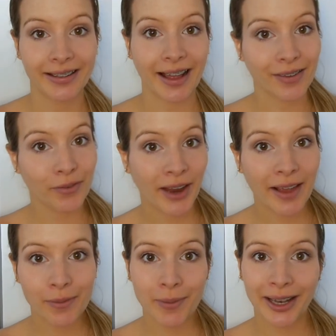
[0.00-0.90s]
Das
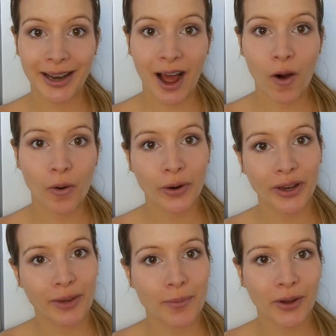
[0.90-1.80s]
wär's mit den Augen.
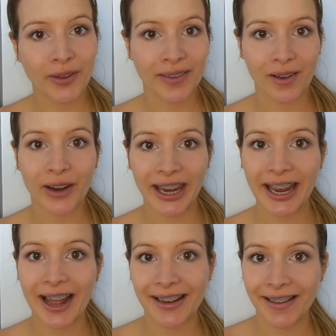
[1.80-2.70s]
Ich möchte es auch
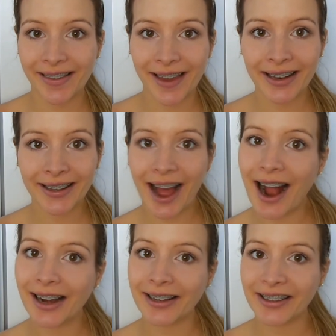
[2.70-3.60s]
eher dezent
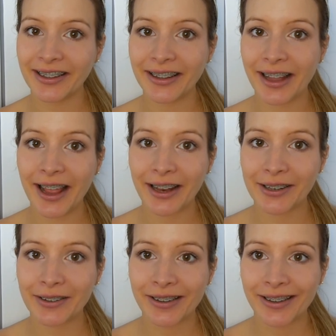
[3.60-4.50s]
halten,
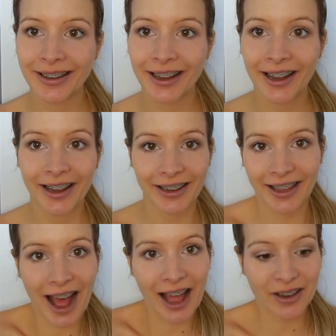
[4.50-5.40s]
denn
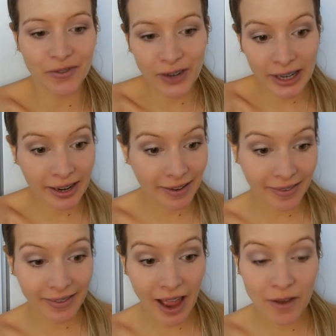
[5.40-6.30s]
ja, ich finde,
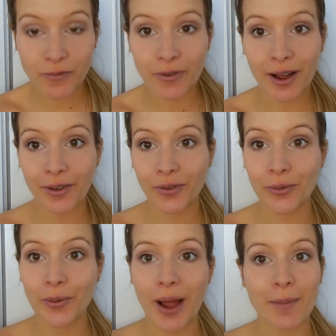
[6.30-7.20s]
das ist einfach
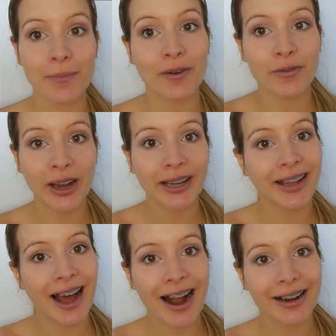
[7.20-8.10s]
so ein
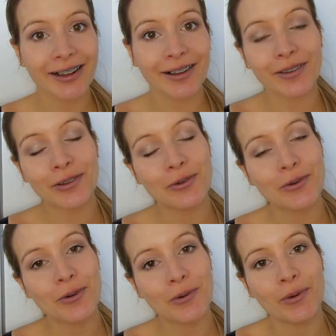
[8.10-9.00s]
perfekter
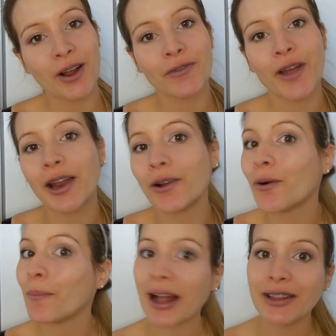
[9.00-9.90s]
Alltagslook oder für einen
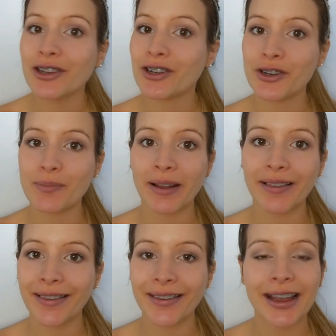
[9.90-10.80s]
romantischen
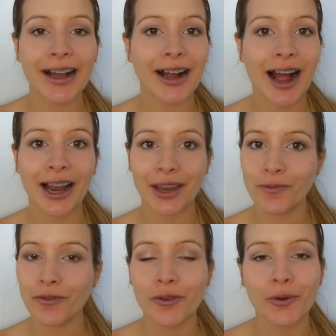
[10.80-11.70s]
Spaziergang
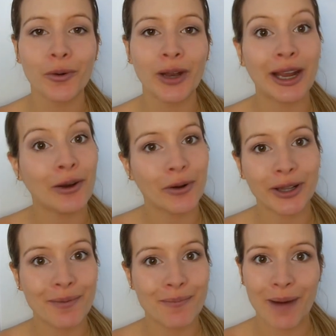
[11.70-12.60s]
im Frühling
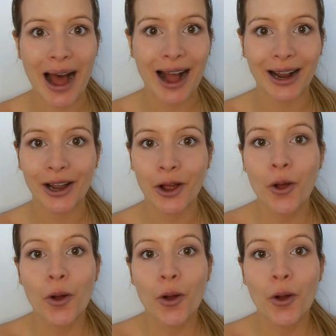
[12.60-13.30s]
durch den Park.